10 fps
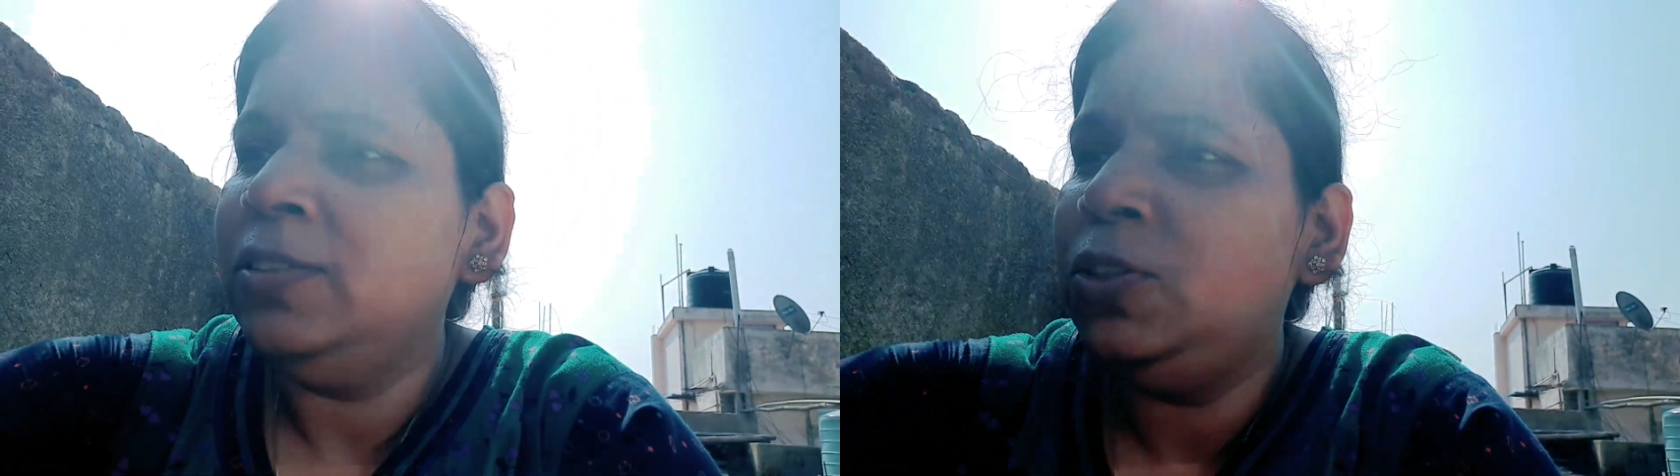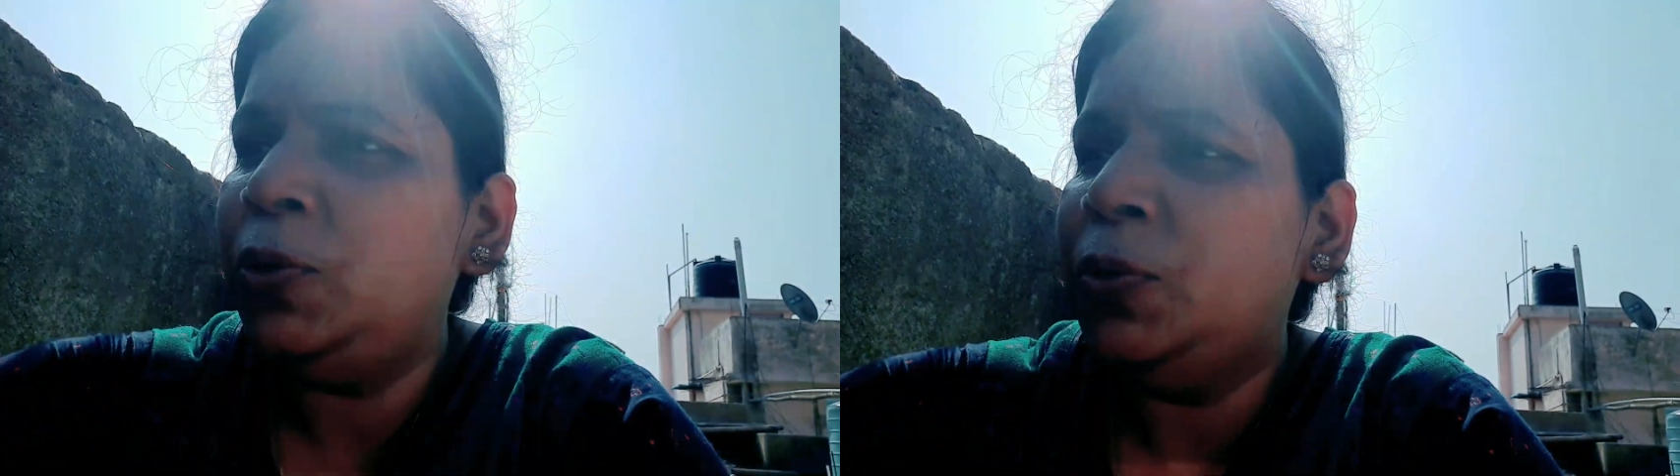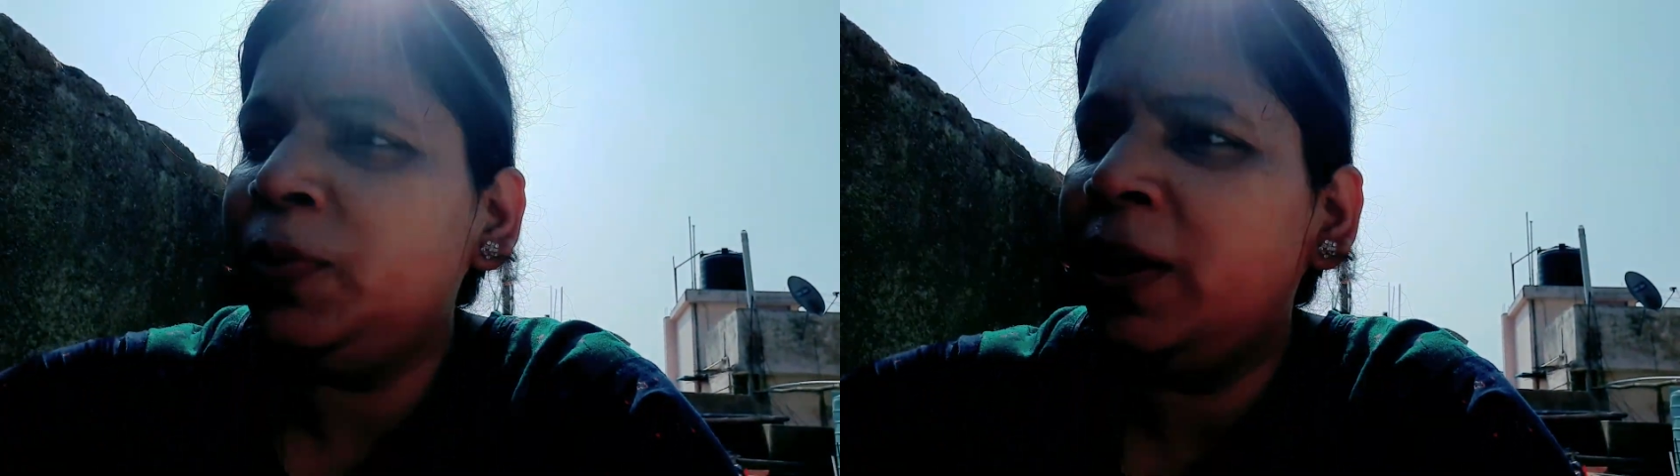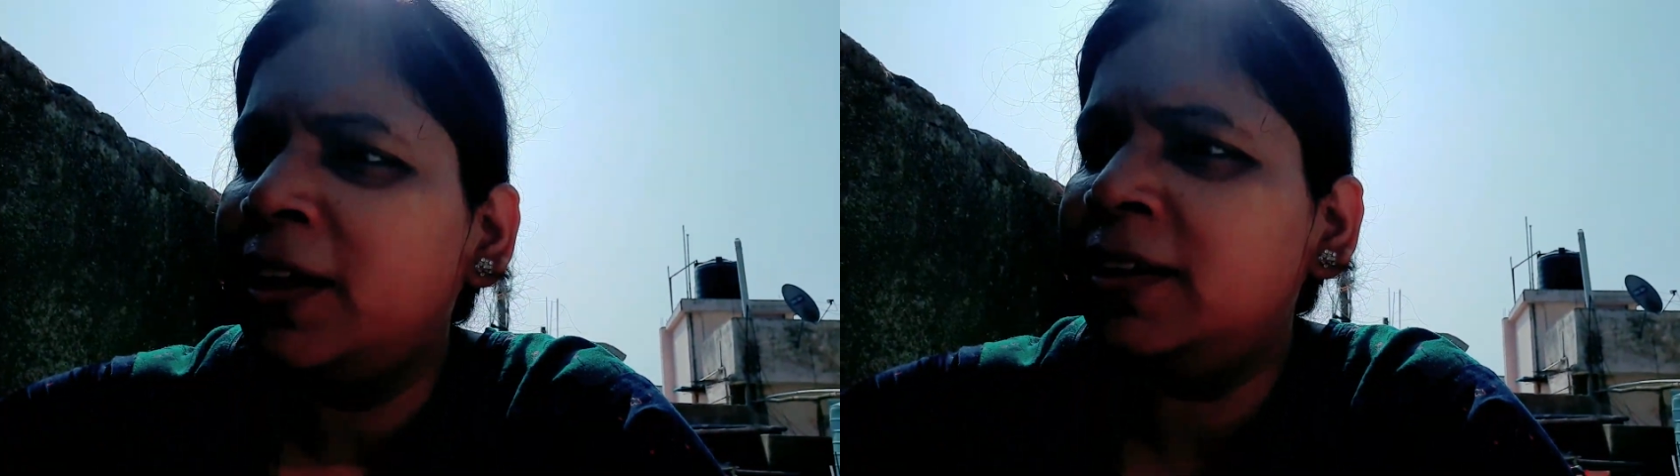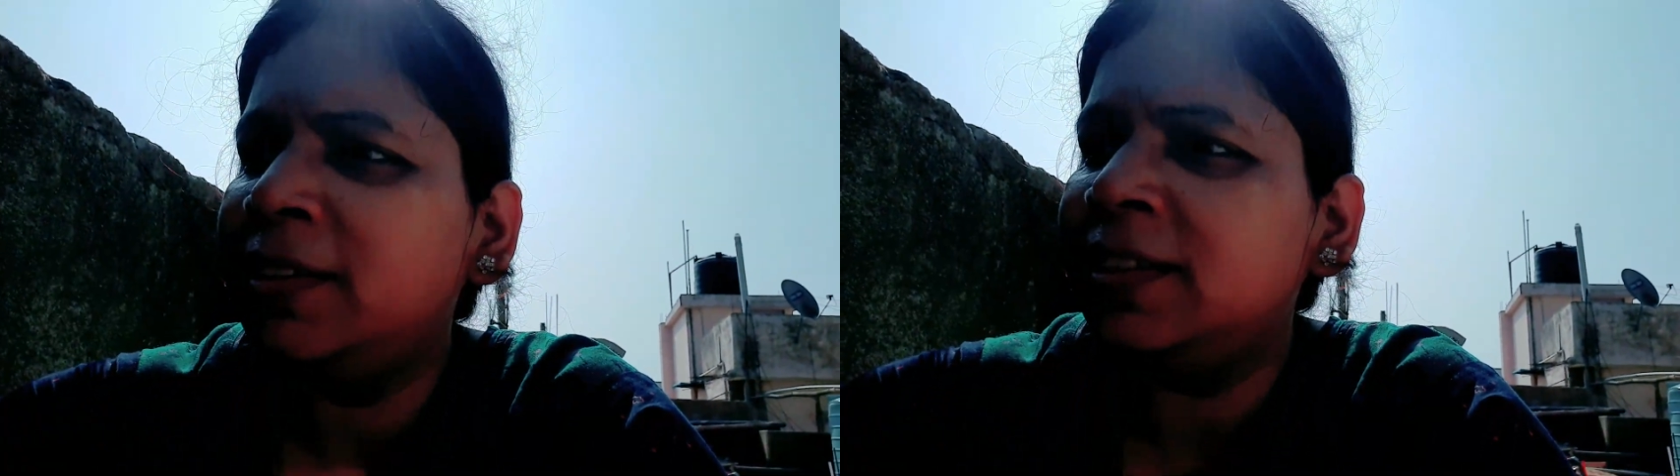
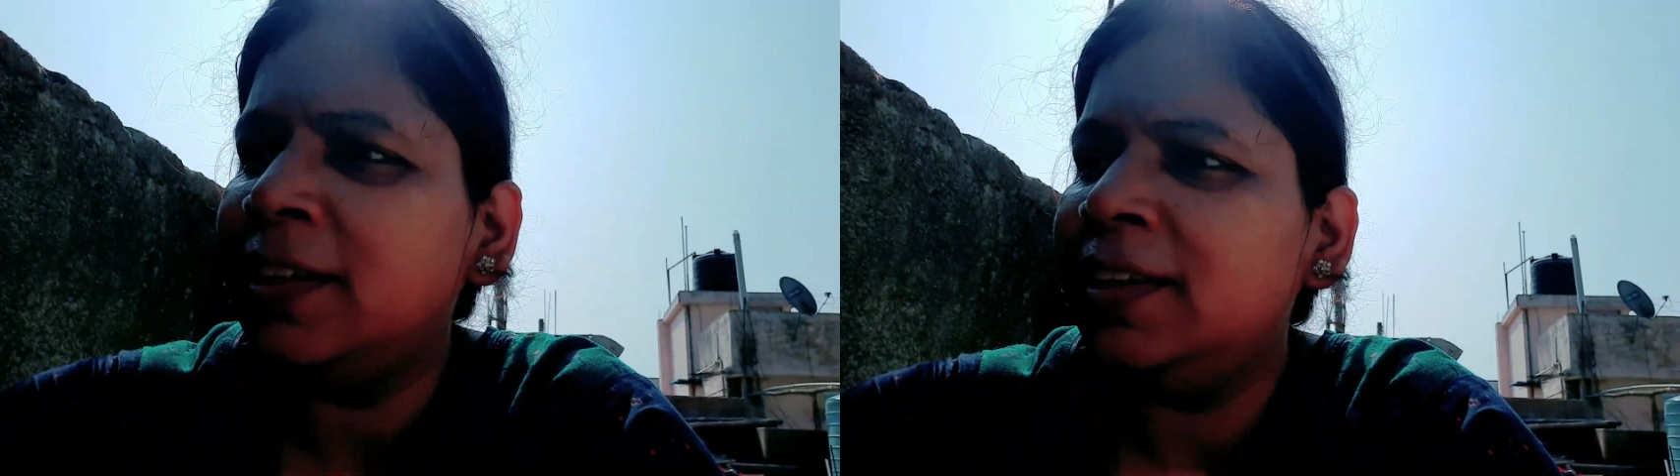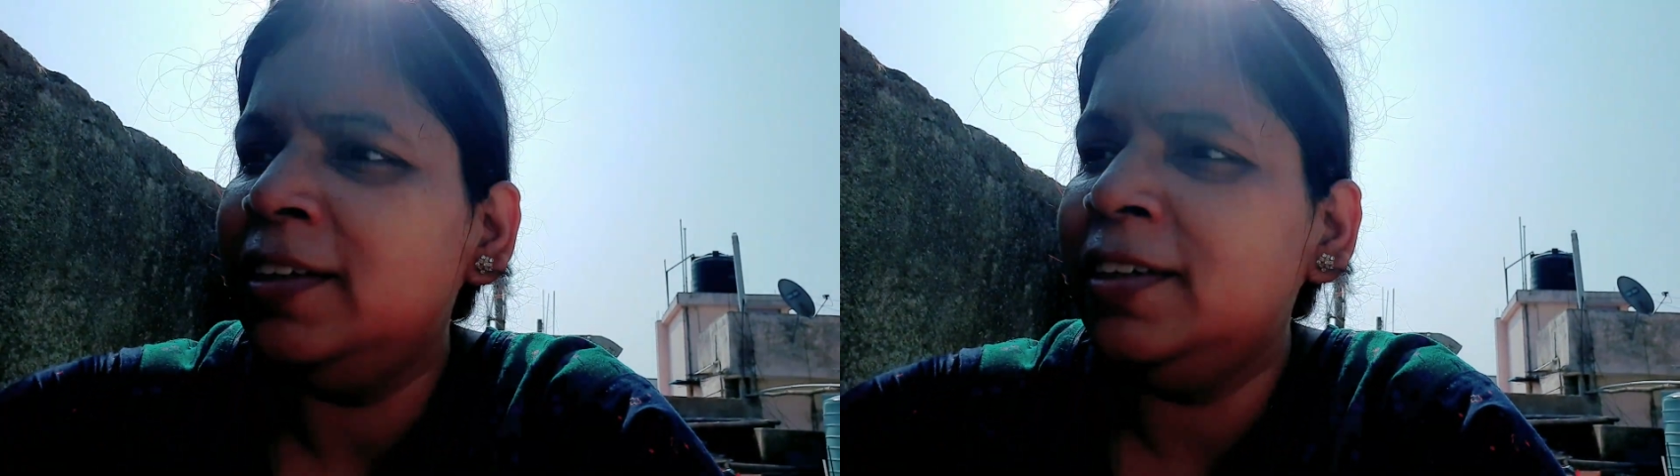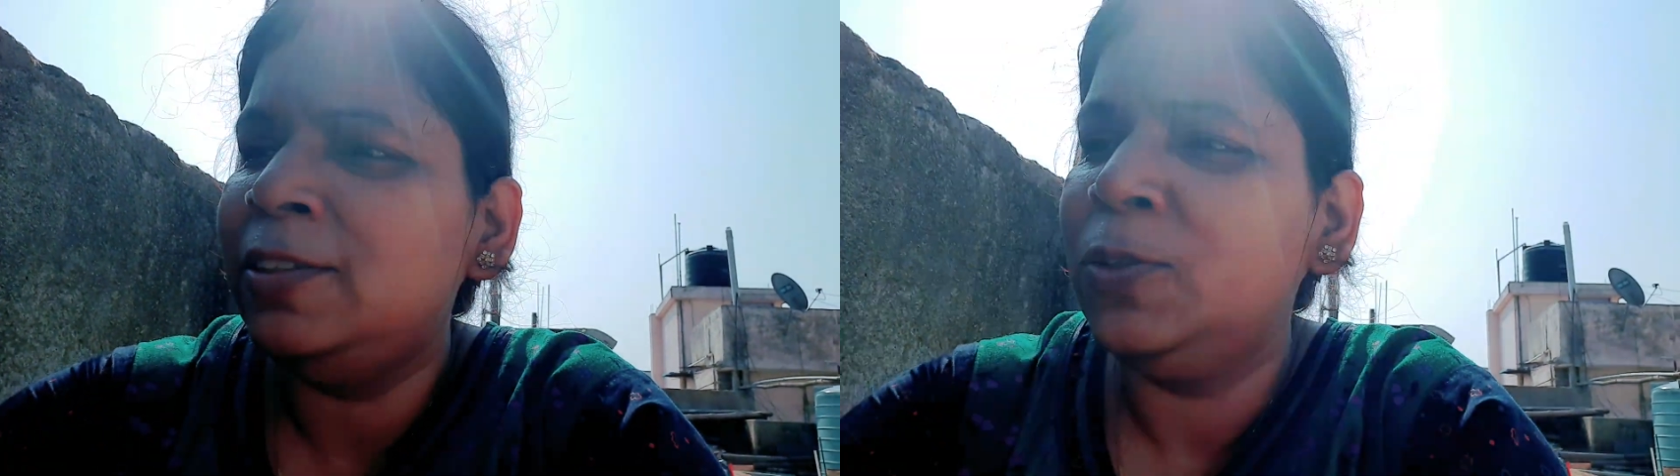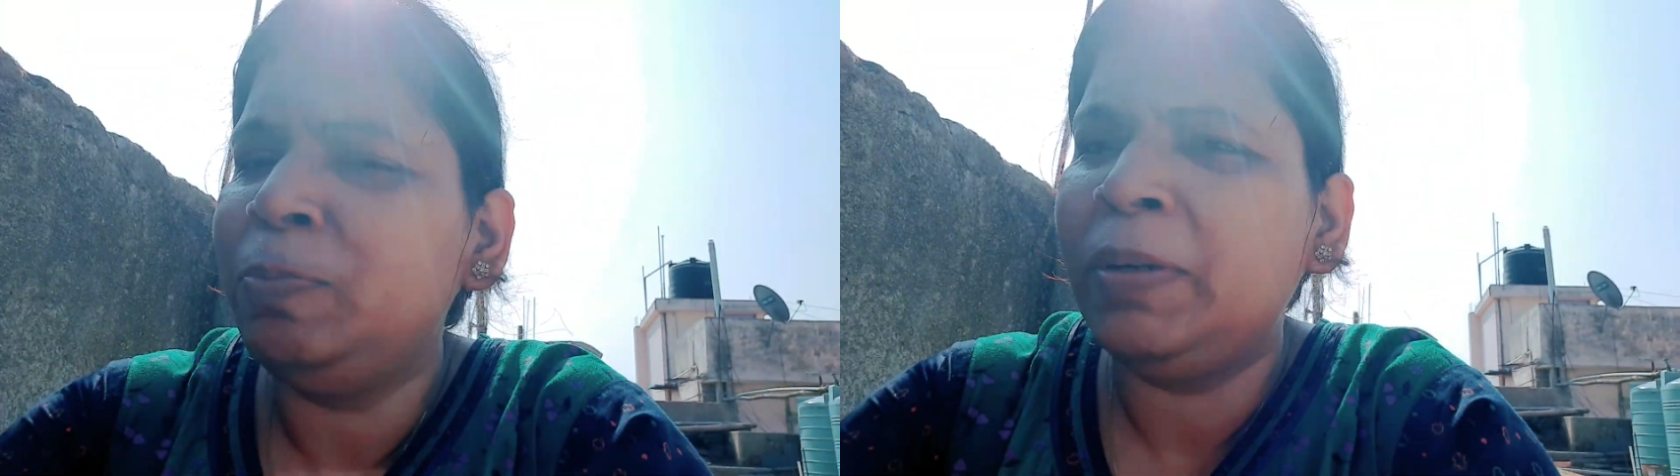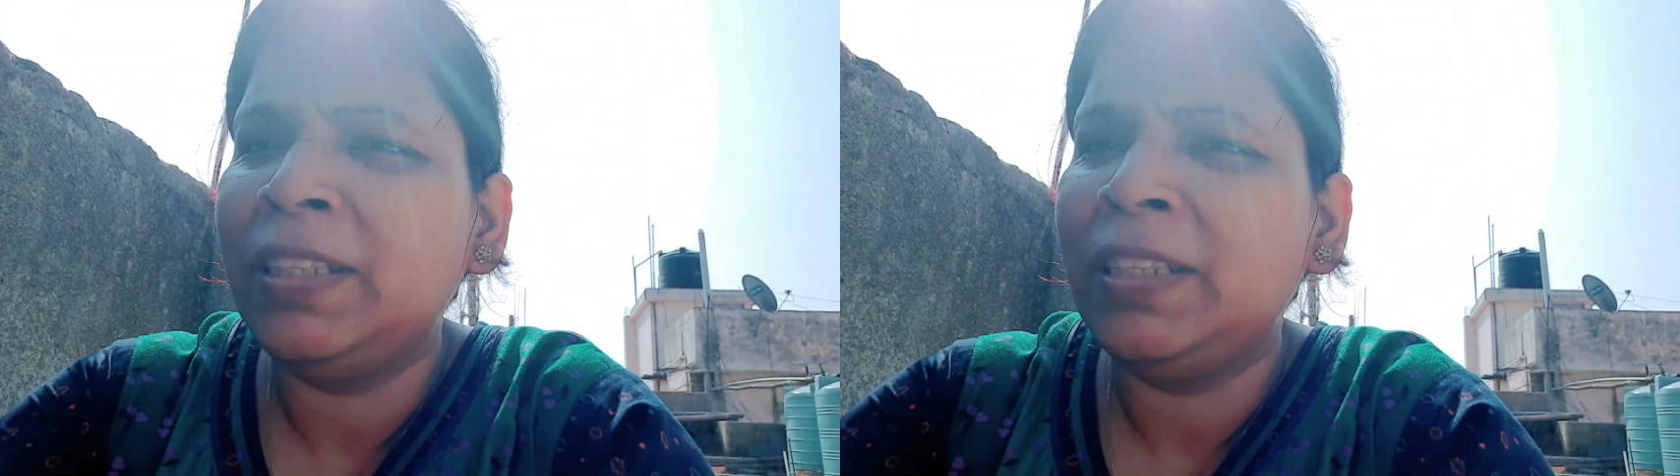धुआं चले धुआ।